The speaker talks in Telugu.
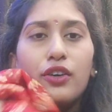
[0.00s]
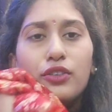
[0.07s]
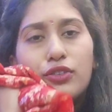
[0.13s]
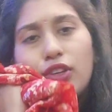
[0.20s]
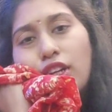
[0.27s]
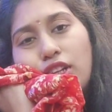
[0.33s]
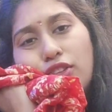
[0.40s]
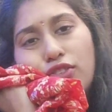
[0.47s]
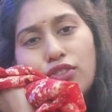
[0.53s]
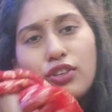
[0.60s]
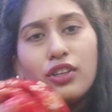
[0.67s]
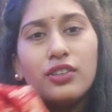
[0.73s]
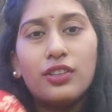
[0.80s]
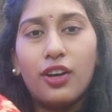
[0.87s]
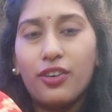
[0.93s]
అసలు
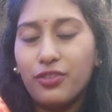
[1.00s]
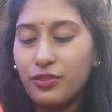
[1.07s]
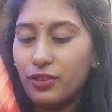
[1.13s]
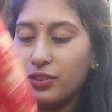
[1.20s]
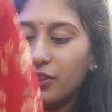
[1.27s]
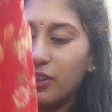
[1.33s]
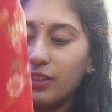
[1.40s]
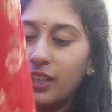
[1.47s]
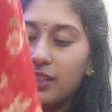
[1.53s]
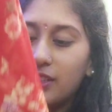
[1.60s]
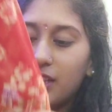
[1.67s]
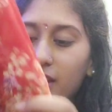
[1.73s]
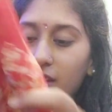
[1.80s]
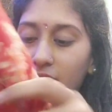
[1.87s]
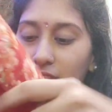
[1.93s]
ఎంత సాఫ్ట్ ఉందో
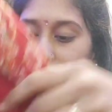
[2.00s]
తెలుసా